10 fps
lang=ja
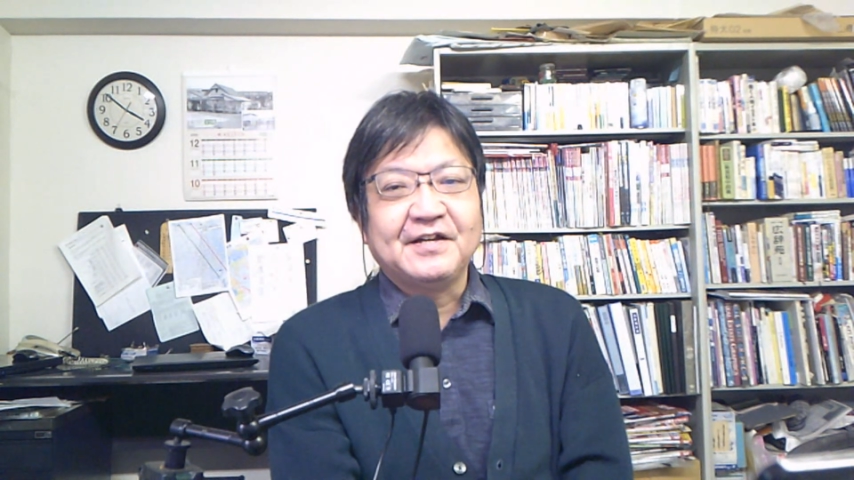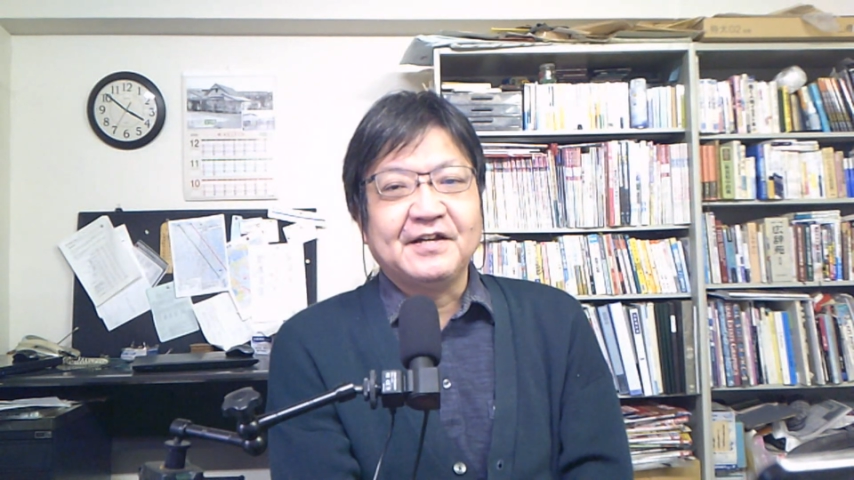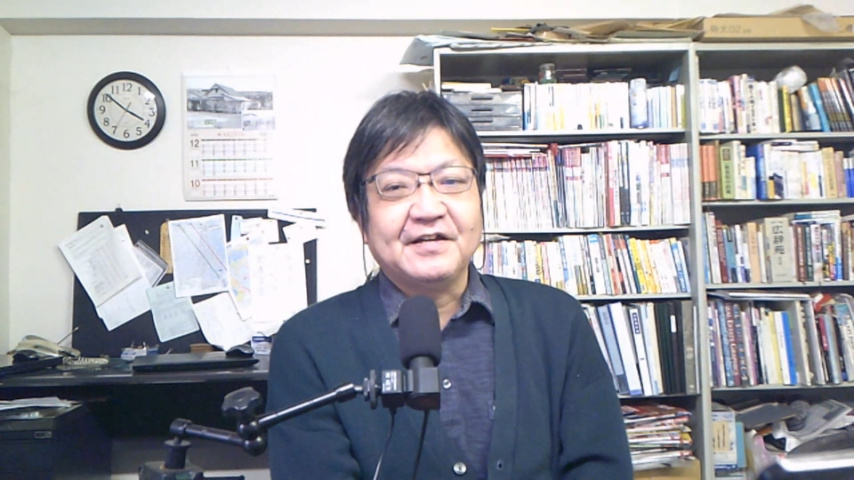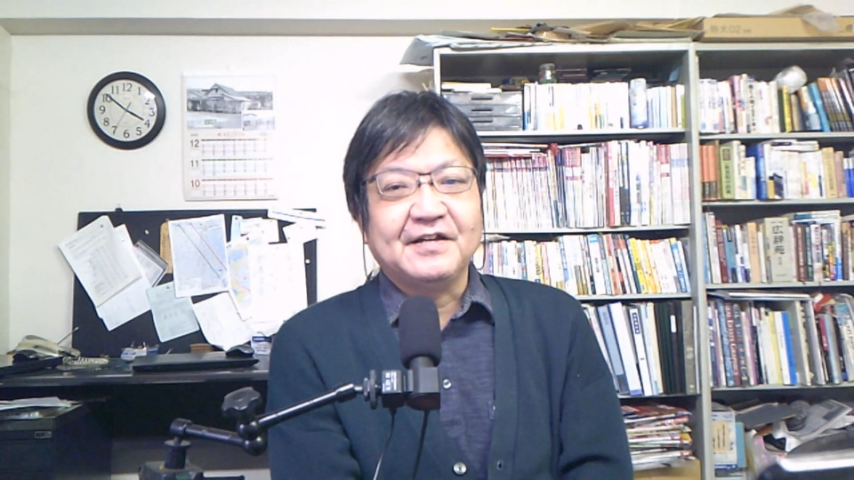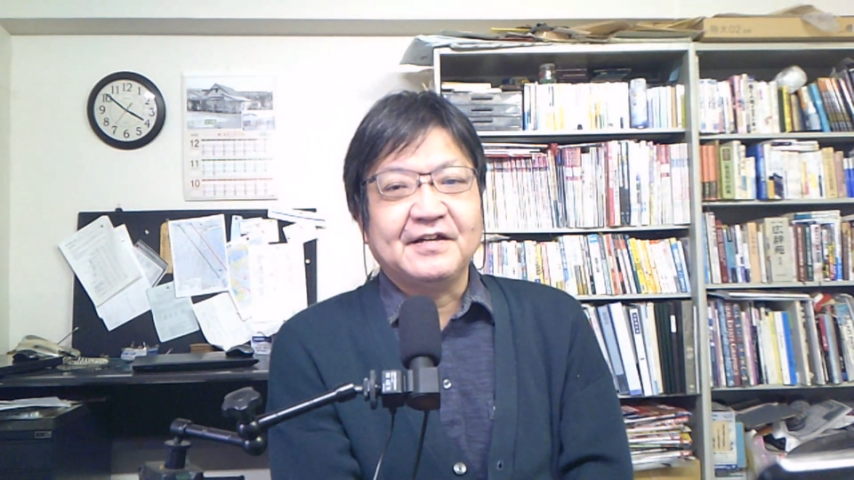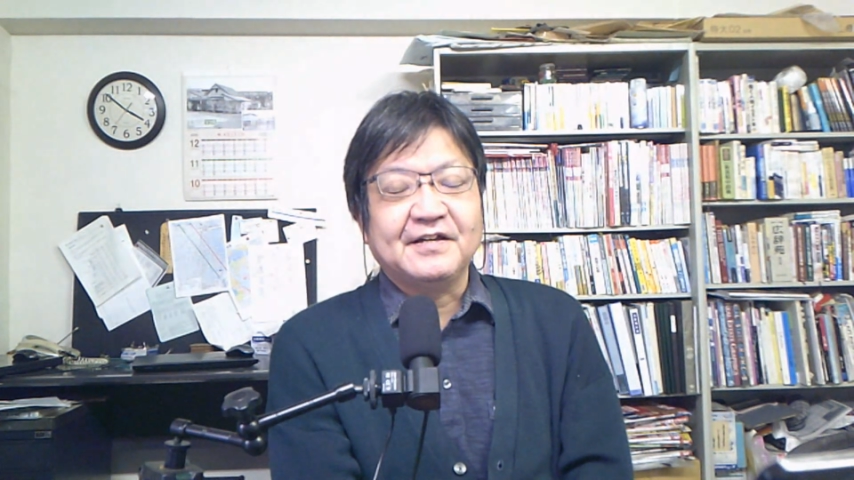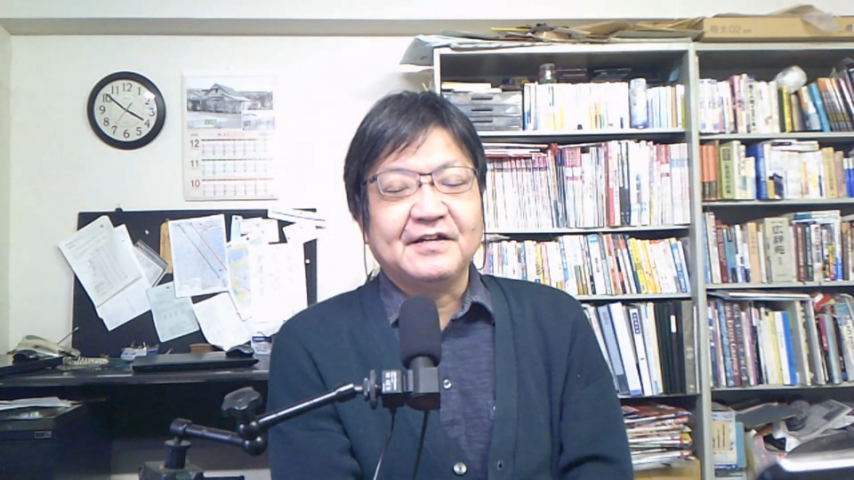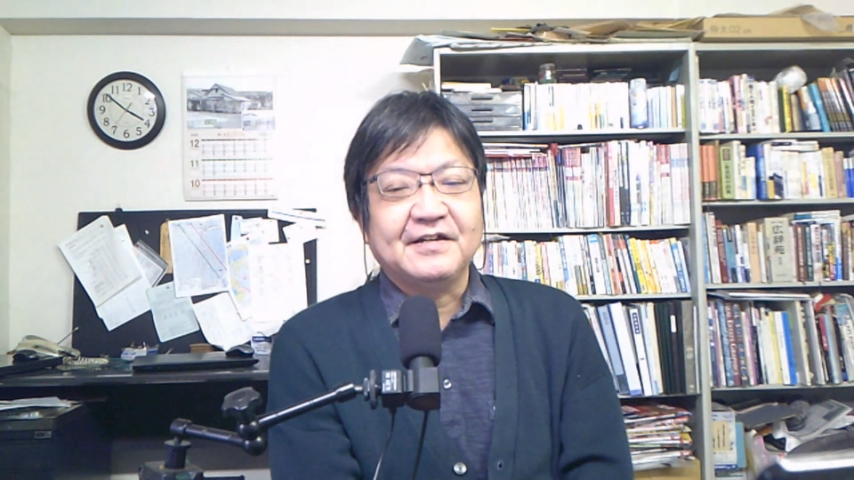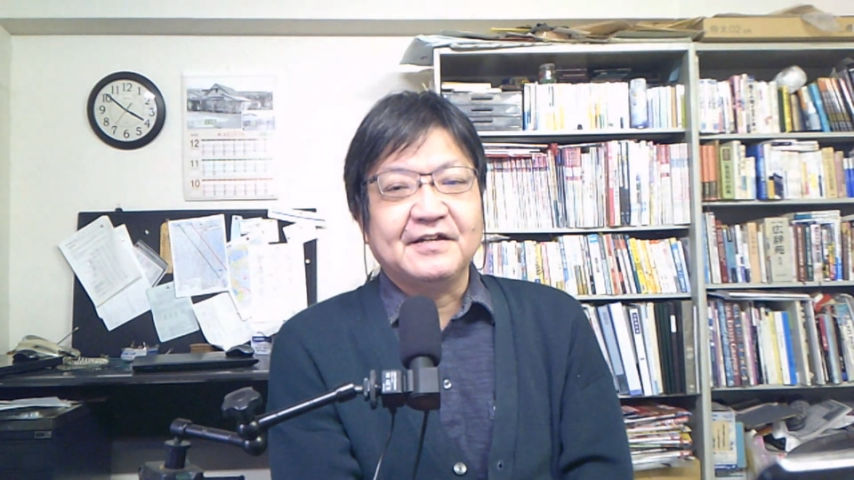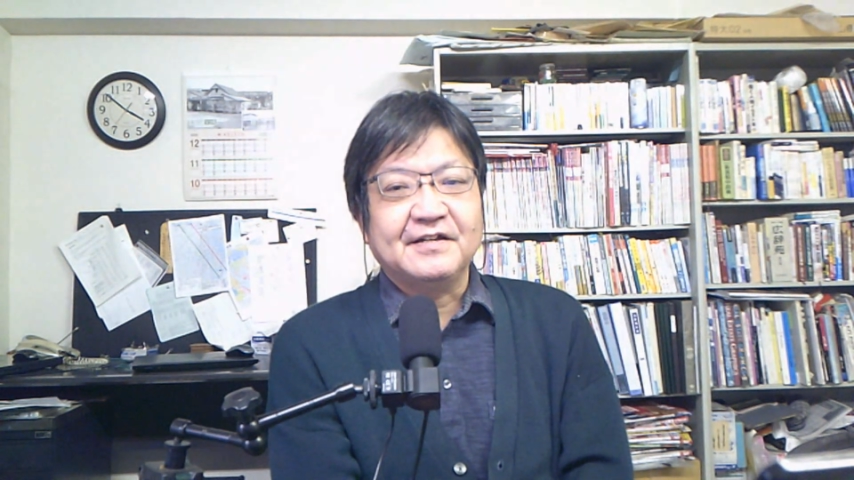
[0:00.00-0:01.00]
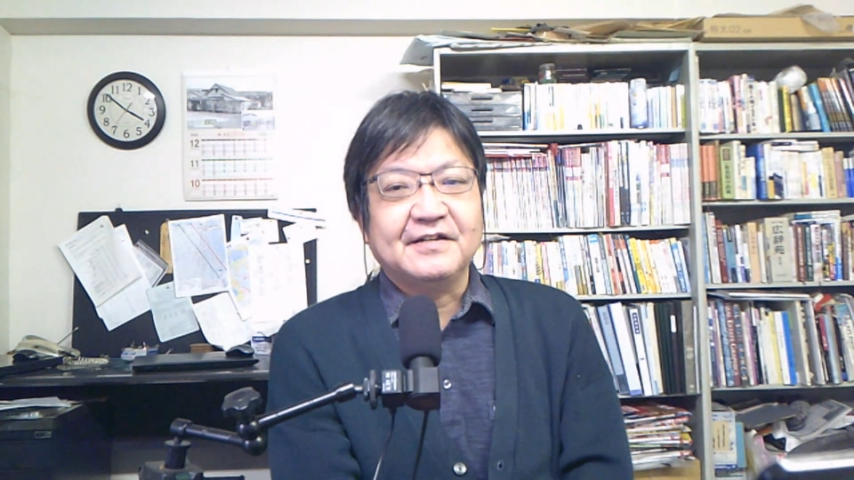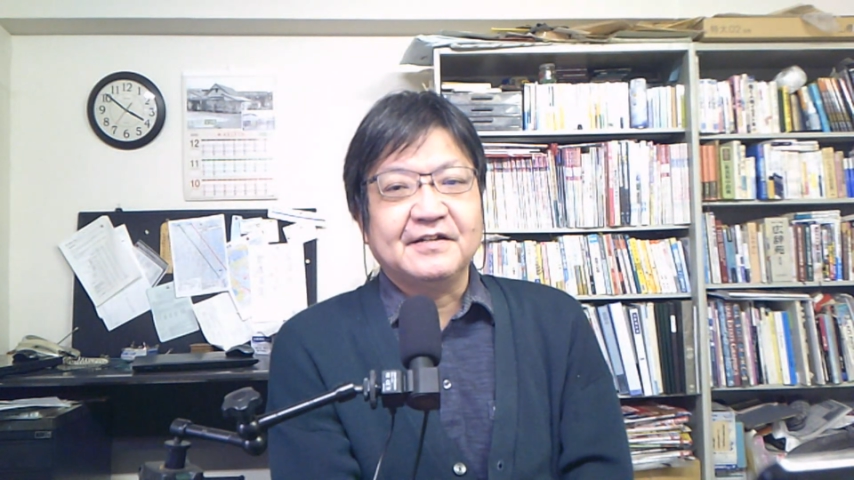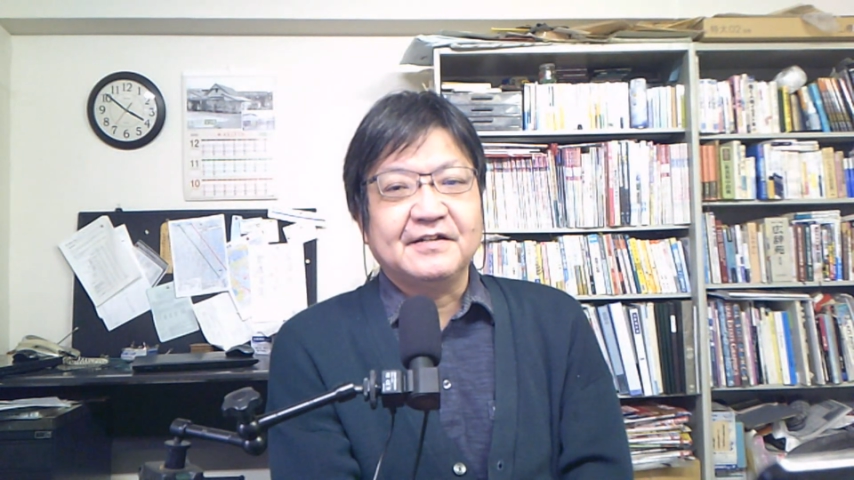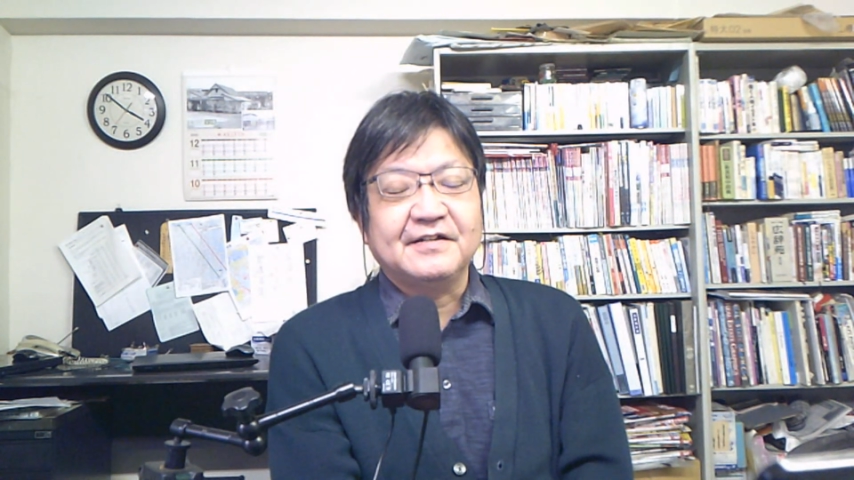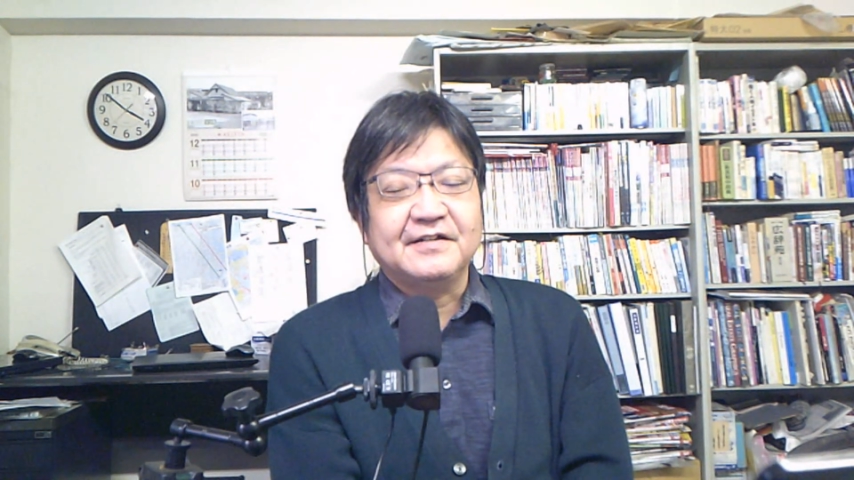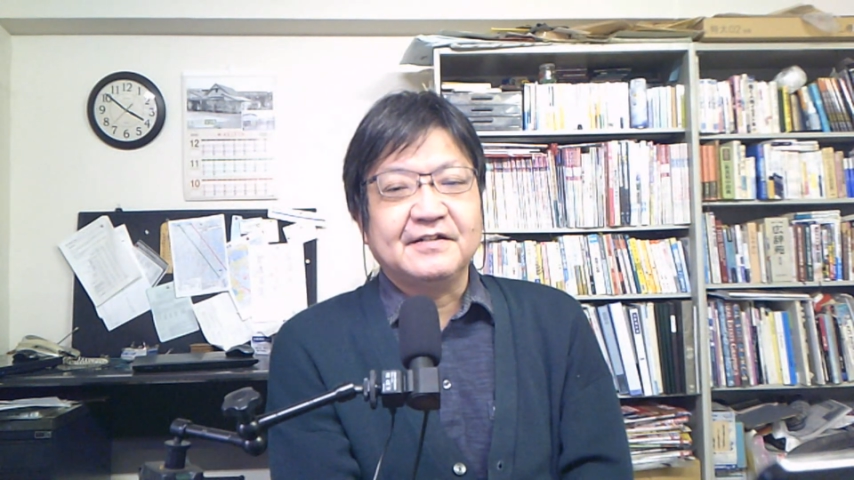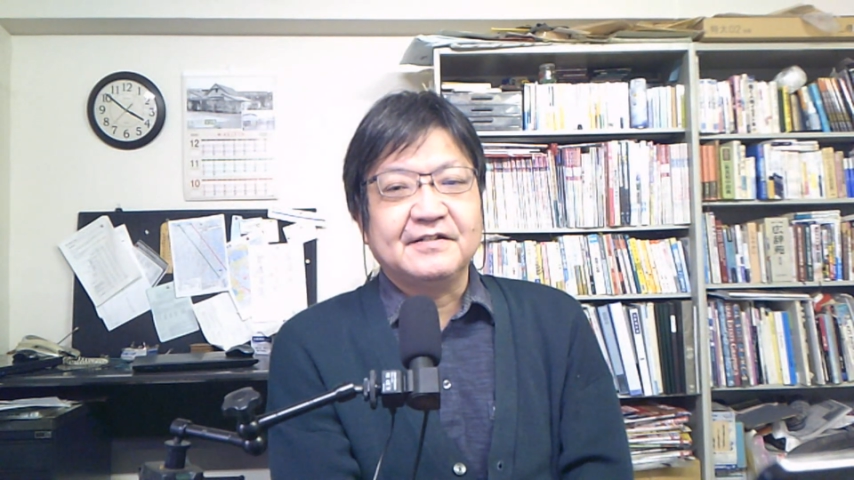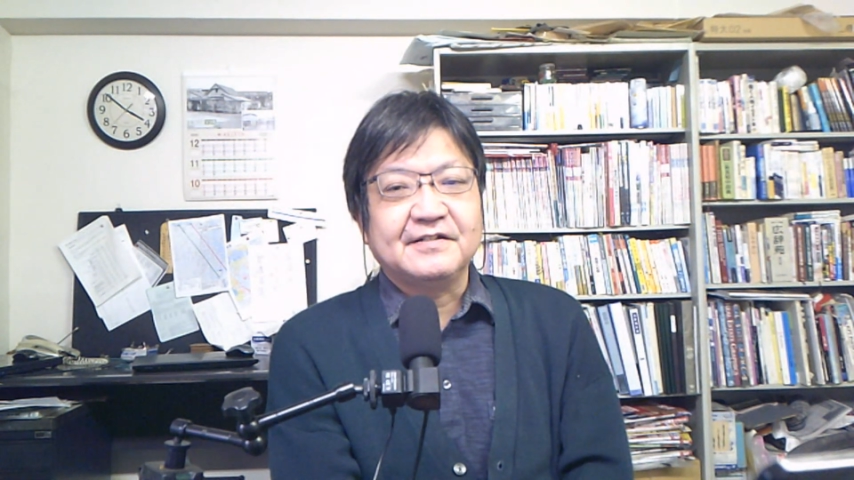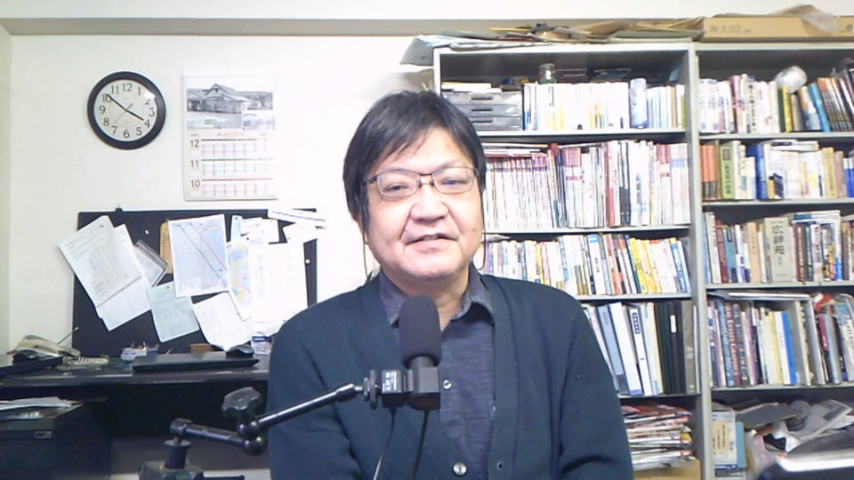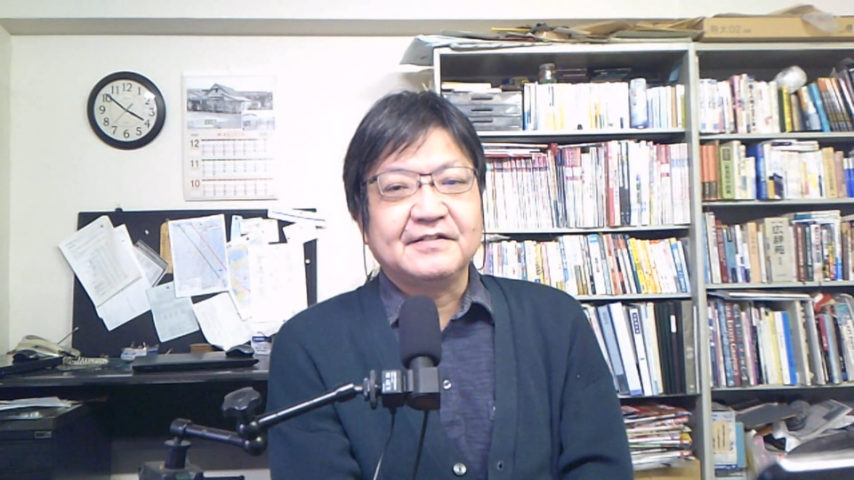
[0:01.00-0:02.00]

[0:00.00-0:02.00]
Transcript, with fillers: えー